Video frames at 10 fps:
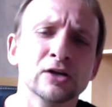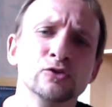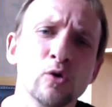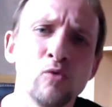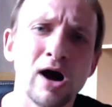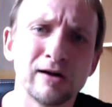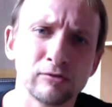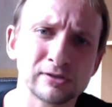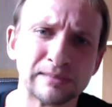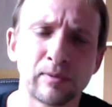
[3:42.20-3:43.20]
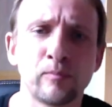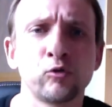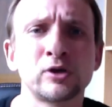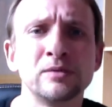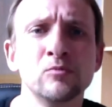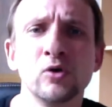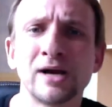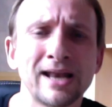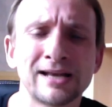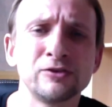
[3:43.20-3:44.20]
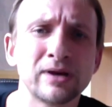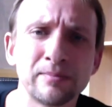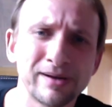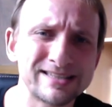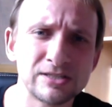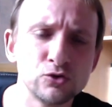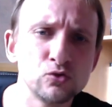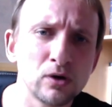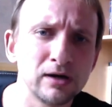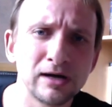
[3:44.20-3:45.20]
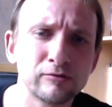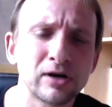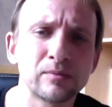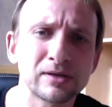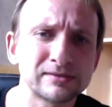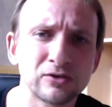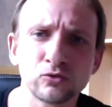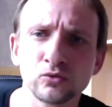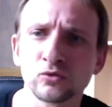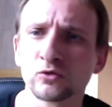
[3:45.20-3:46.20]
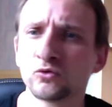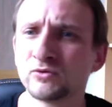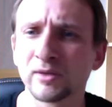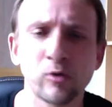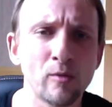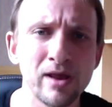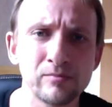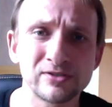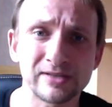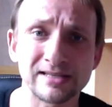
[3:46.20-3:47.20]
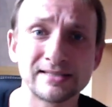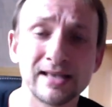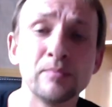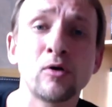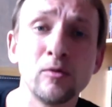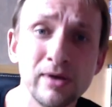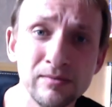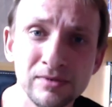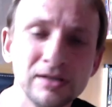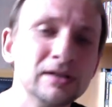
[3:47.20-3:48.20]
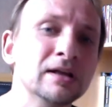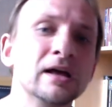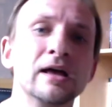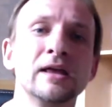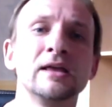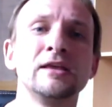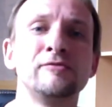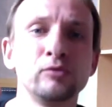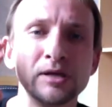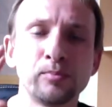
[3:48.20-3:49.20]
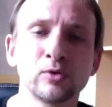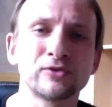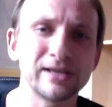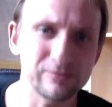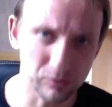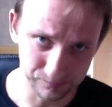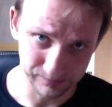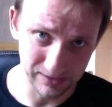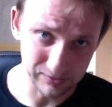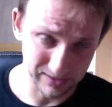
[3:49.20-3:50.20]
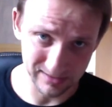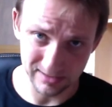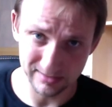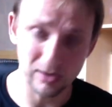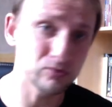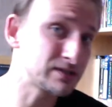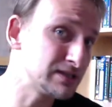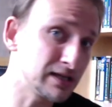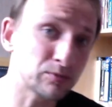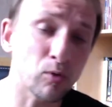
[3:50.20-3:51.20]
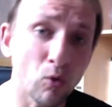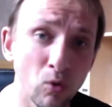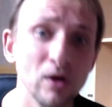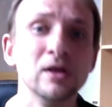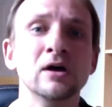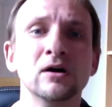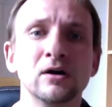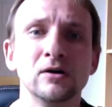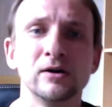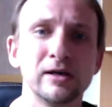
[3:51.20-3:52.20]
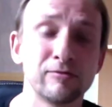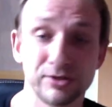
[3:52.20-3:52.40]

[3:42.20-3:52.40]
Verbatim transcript: deux mois avant, c'est pas pour qu'il me claque dans les pattes six jours avant la prestation. Donc tous ces problèmes, c'est ses problèmes et il faut y penser avant. Hein ça, c'est ça aussi être pro. Euh,